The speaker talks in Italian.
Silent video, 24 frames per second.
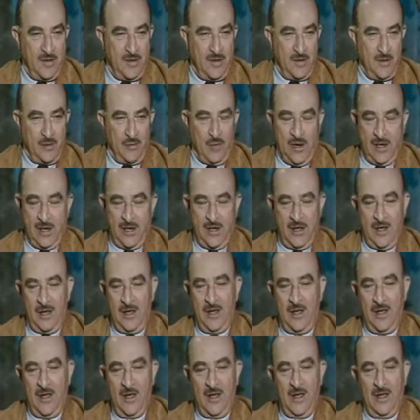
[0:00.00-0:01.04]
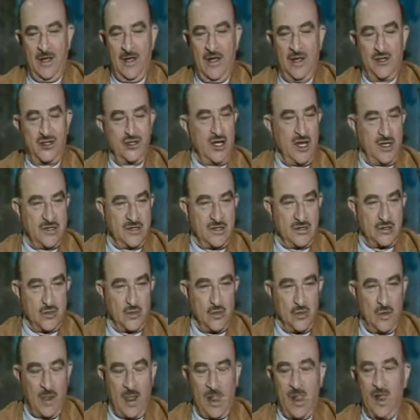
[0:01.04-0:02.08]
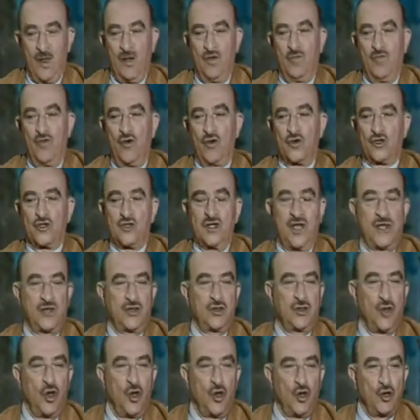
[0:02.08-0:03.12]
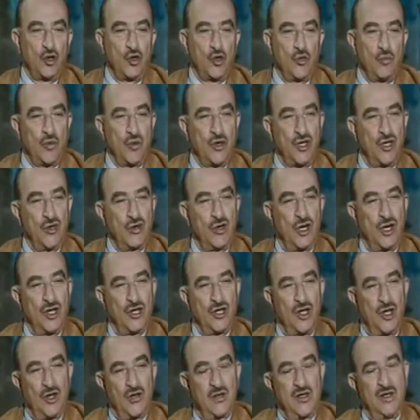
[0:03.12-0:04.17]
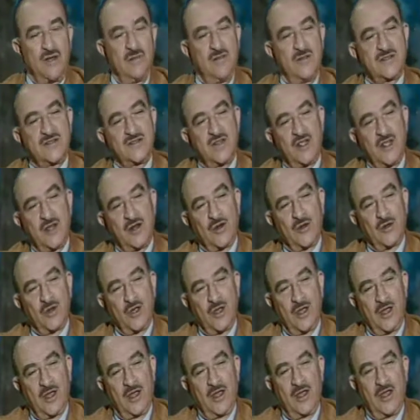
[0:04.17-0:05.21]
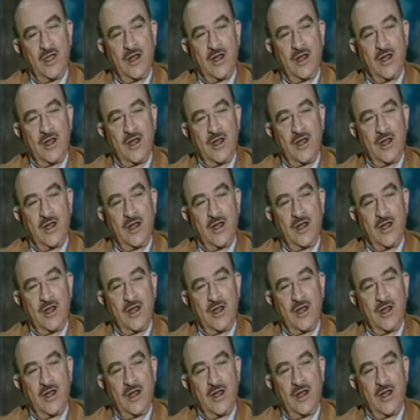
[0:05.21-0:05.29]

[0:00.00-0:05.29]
qualche eccesso. Forse ha tolto un pochino alla donna il mistero che